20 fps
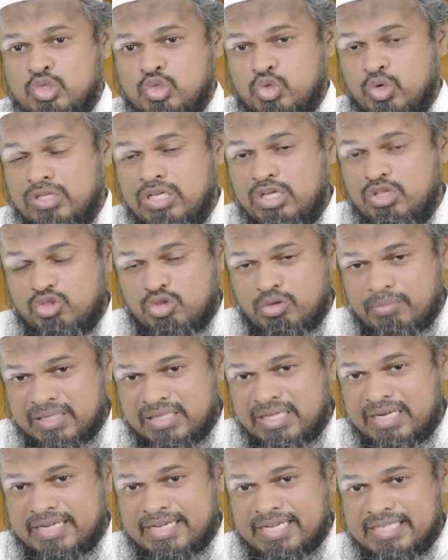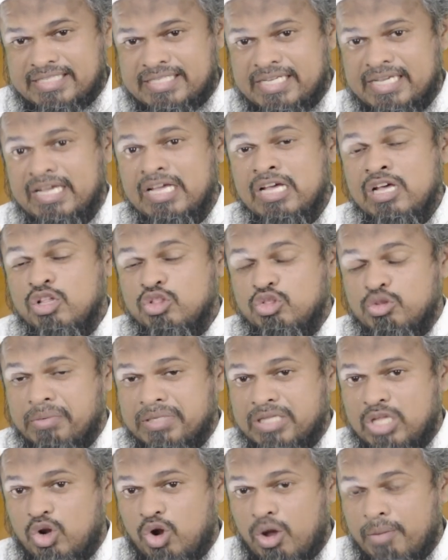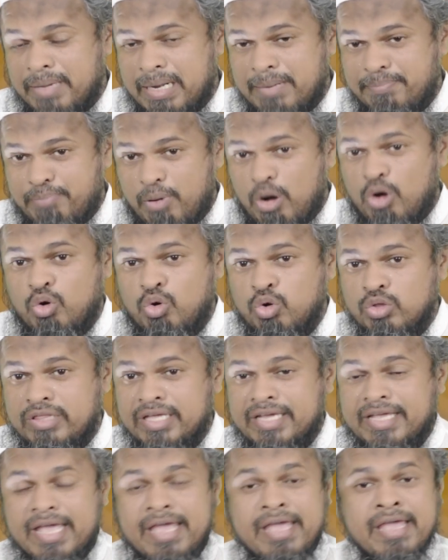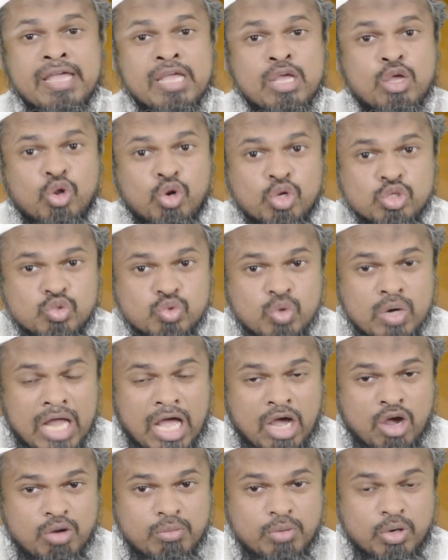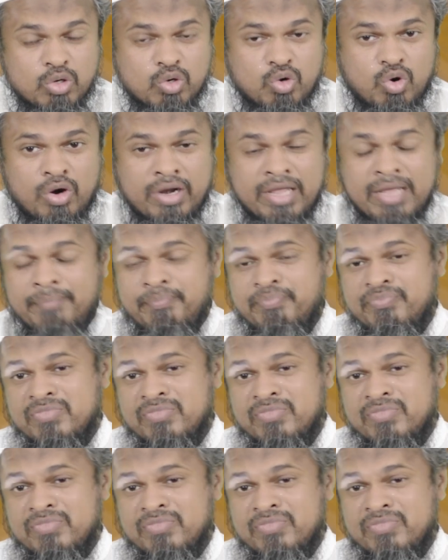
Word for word: যদি তোমাদের কাছে তোমাদের রবের পক্ষ থেকে রসুল আগমন করে